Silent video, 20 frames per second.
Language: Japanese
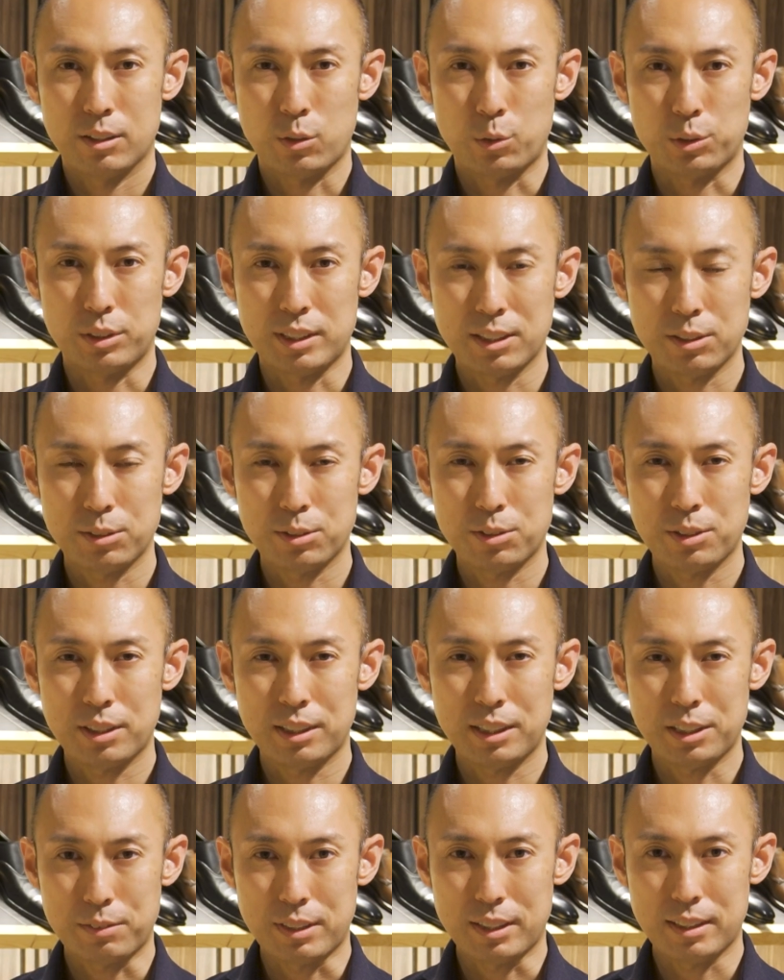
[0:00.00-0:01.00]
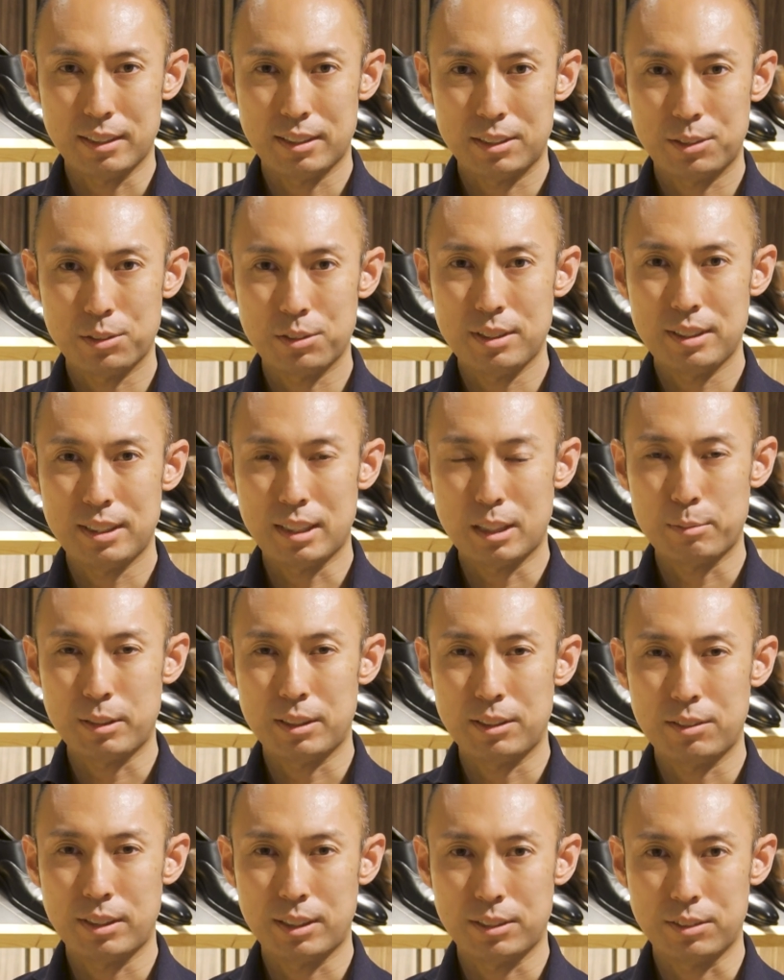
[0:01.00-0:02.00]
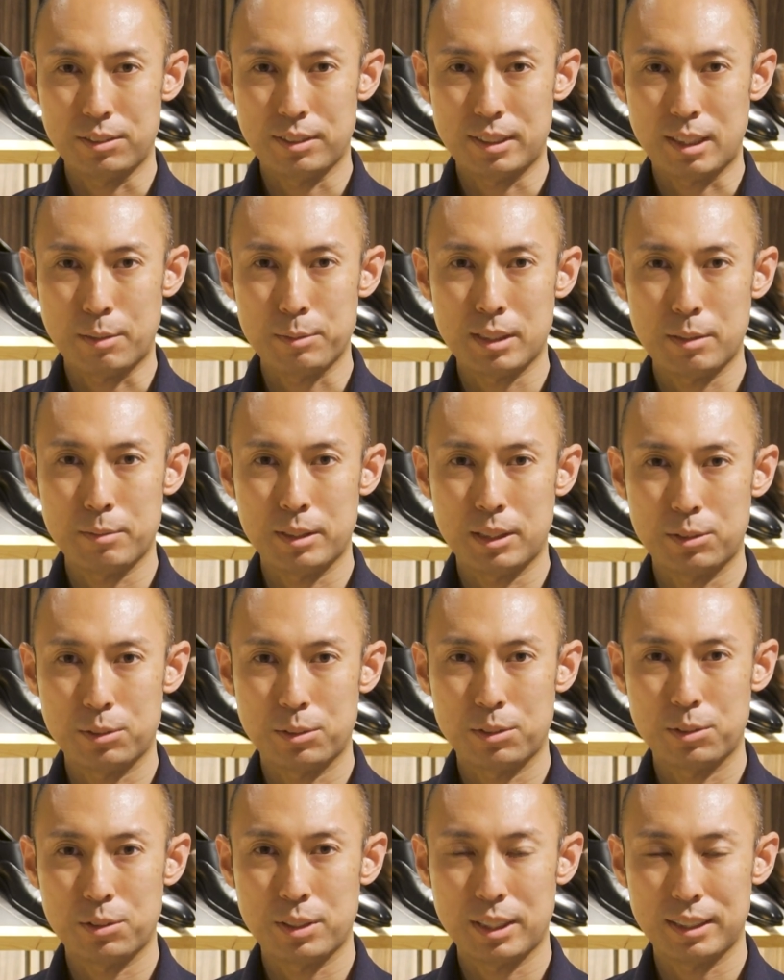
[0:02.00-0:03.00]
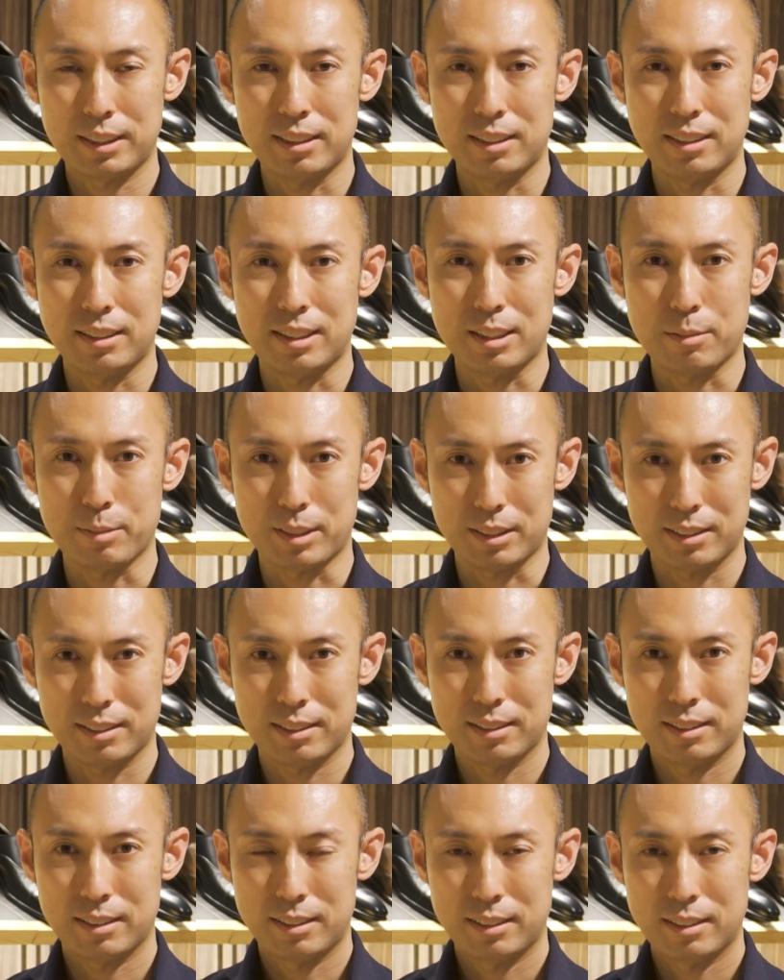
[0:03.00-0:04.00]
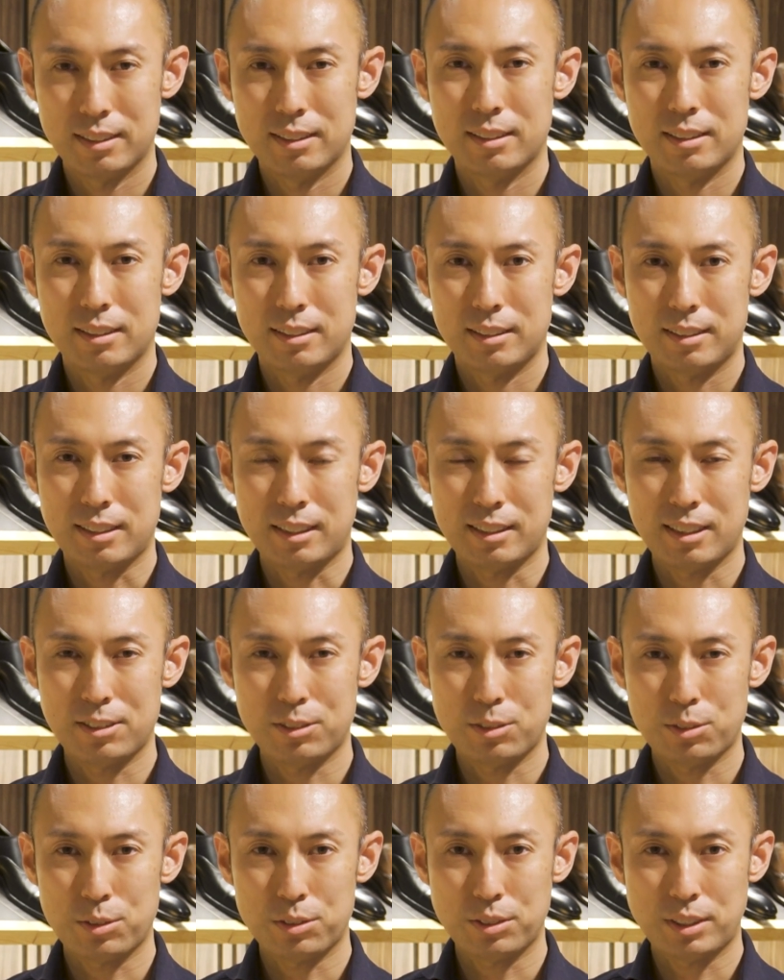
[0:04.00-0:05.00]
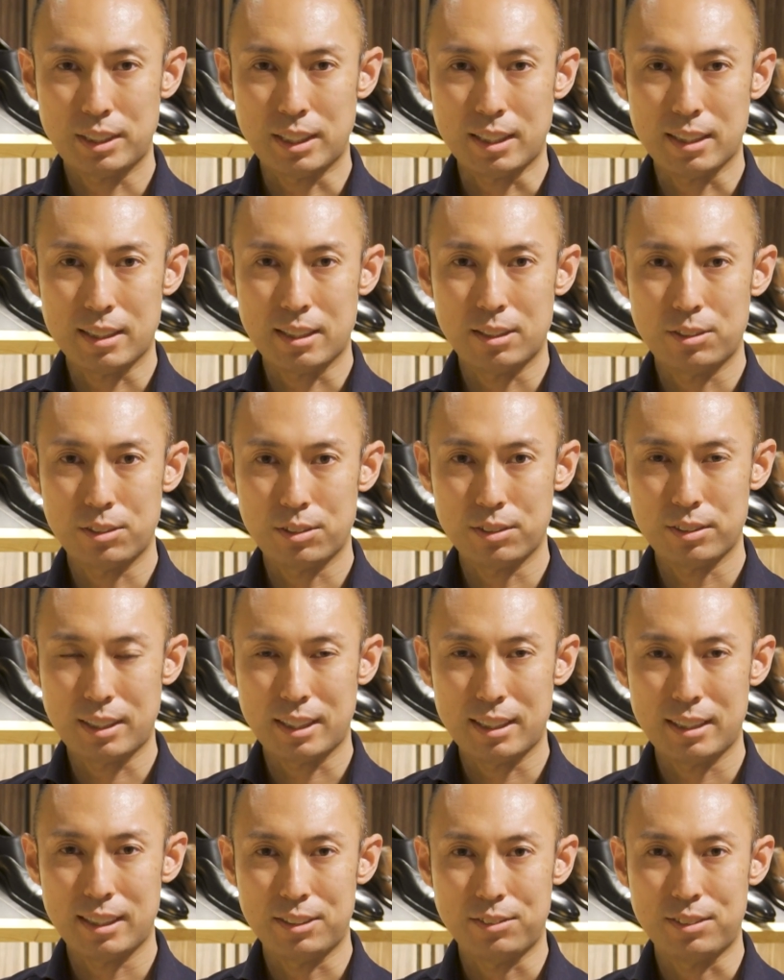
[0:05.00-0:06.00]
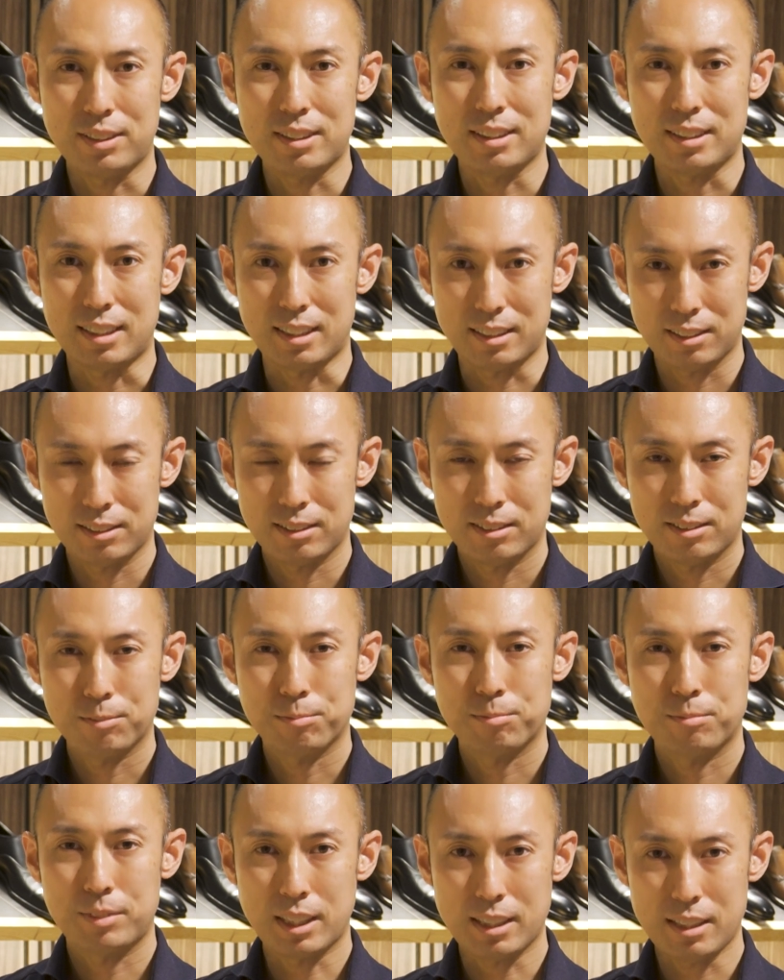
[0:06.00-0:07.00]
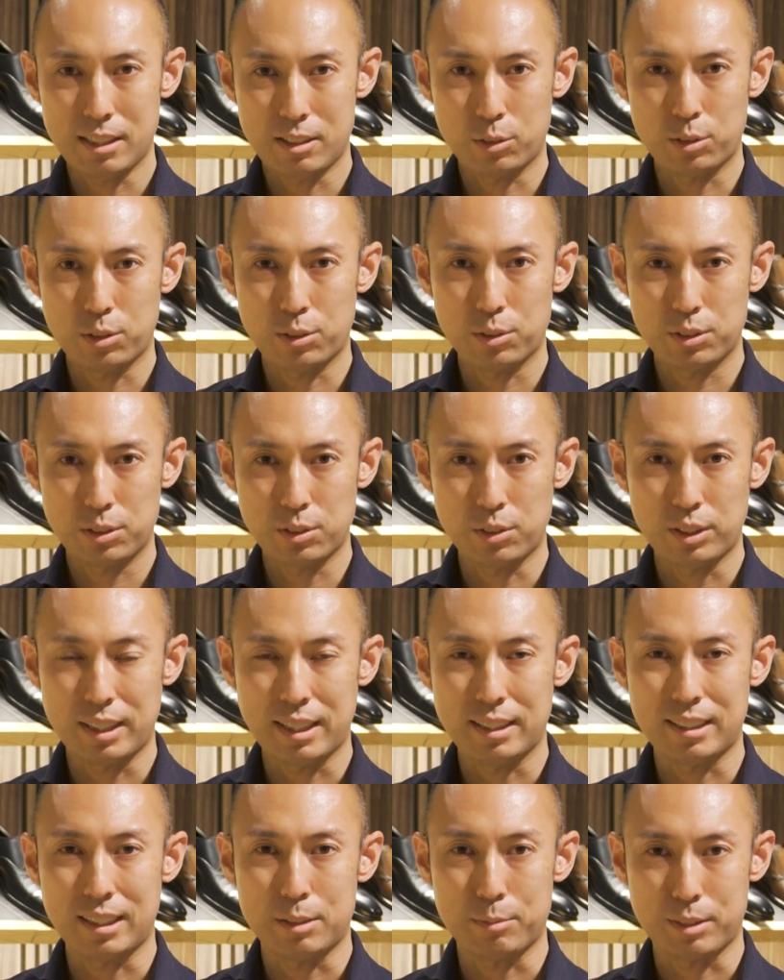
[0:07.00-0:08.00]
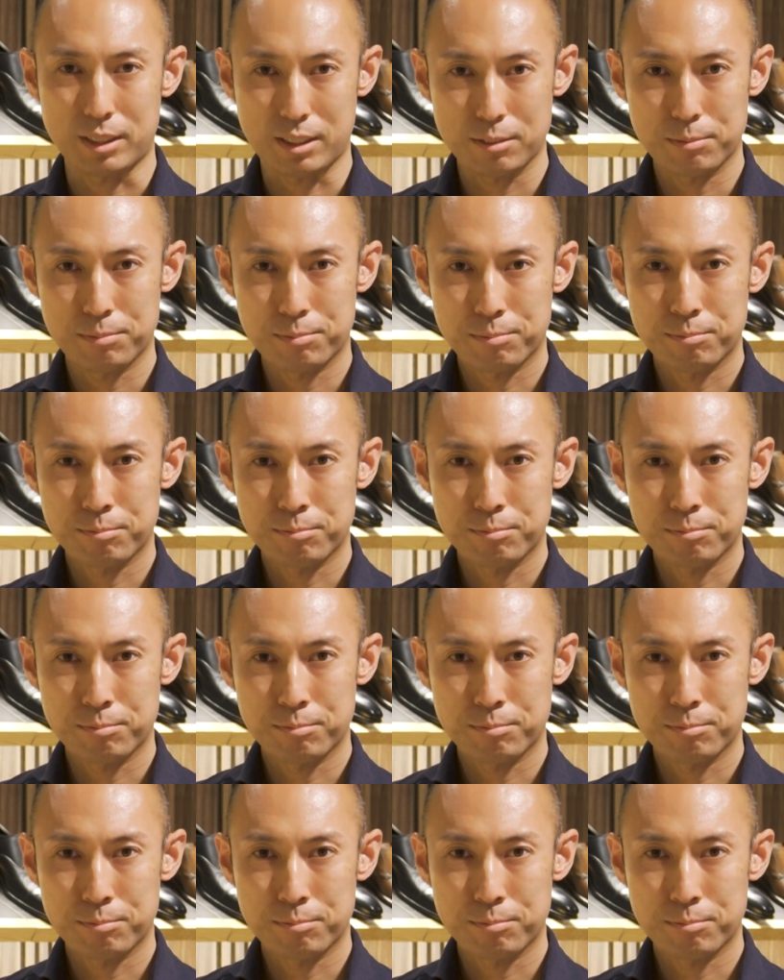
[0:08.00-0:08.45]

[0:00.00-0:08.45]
こちらの動画では商品やイベントなど様々な情報を発信していきます。チャンネル登録していただけると大変嬉しいです。ぜひご登録お願いいたします。